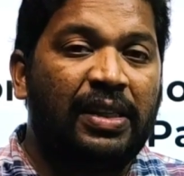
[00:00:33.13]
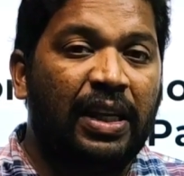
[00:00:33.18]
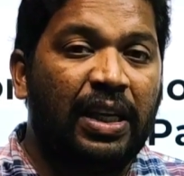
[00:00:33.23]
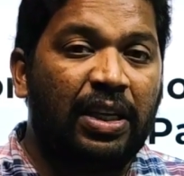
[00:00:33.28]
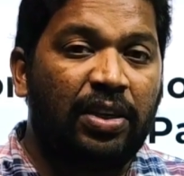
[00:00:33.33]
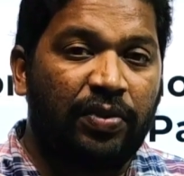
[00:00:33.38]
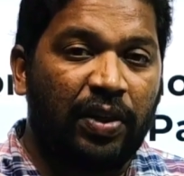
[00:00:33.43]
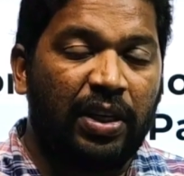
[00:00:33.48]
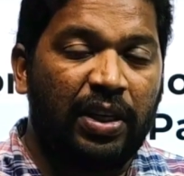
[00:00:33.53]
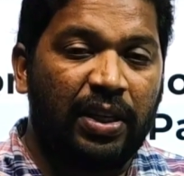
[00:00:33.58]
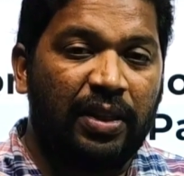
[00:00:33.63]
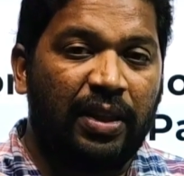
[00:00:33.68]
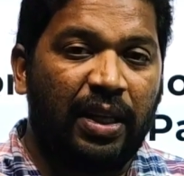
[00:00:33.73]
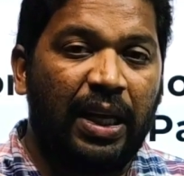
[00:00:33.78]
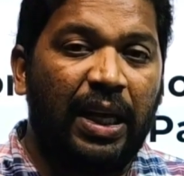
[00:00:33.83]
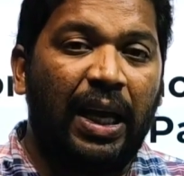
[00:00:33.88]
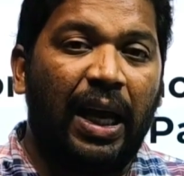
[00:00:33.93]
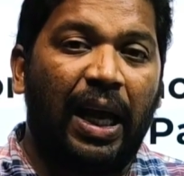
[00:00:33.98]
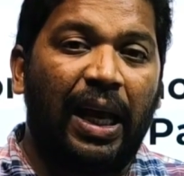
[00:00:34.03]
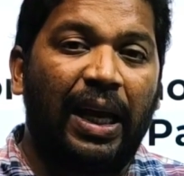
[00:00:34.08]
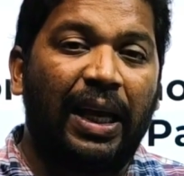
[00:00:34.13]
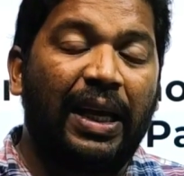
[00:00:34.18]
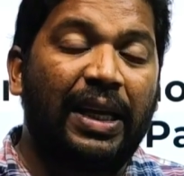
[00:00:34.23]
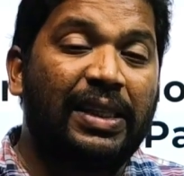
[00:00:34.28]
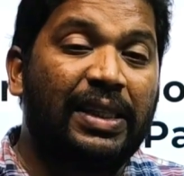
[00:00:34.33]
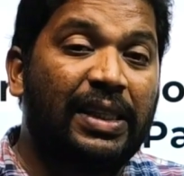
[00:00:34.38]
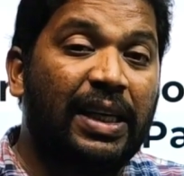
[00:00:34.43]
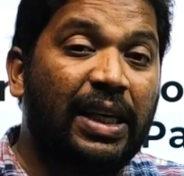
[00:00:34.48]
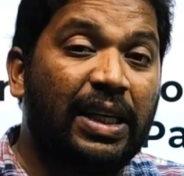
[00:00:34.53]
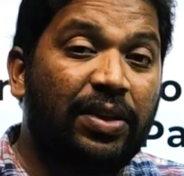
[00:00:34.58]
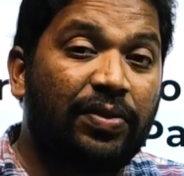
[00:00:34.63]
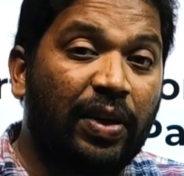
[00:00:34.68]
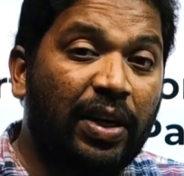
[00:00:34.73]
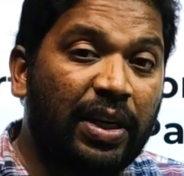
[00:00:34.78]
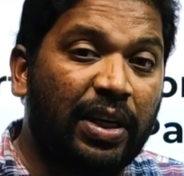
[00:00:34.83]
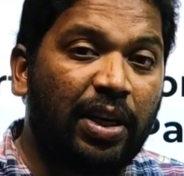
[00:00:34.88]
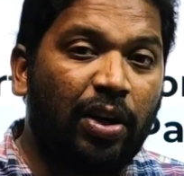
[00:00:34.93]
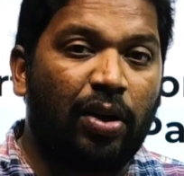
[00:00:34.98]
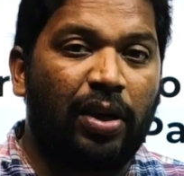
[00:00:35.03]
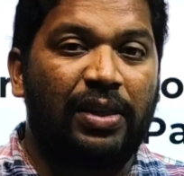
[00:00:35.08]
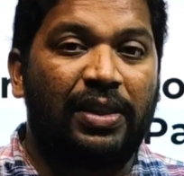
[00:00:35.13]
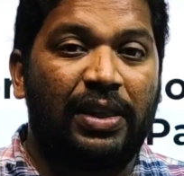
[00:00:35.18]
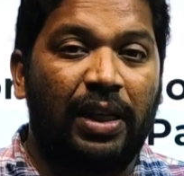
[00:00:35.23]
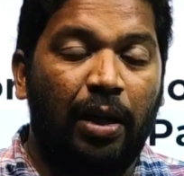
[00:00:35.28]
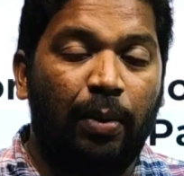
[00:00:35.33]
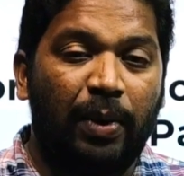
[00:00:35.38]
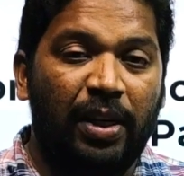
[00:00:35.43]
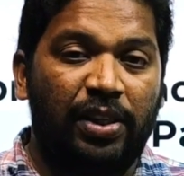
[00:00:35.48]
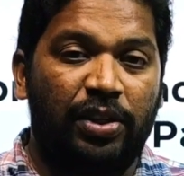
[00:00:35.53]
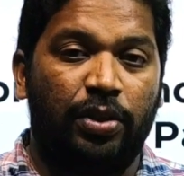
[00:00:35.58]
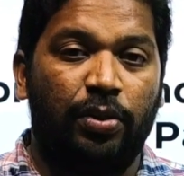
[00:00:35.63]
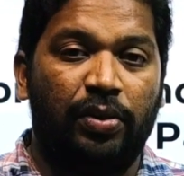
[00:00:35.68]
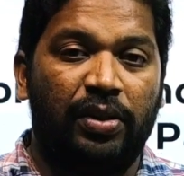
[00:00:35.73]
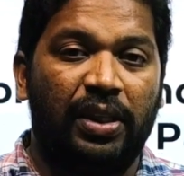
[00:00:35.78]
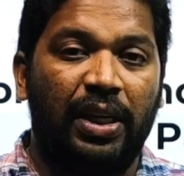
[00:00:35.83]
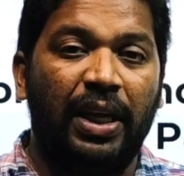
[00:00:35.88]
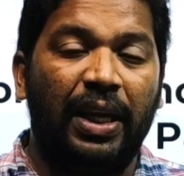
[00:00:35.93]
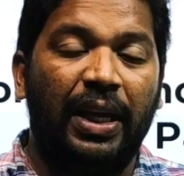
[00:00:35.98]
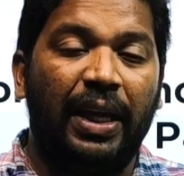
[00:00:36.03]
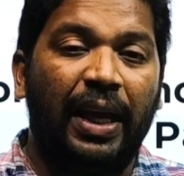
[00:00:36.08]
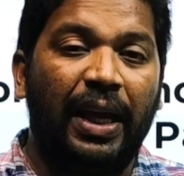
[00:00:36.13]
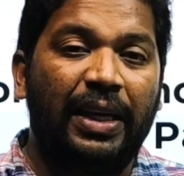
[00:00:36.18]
సి ట్వంటీ త్రీ అలాగే సి ట్వంటీ యొక్క సిలబస్ చూసి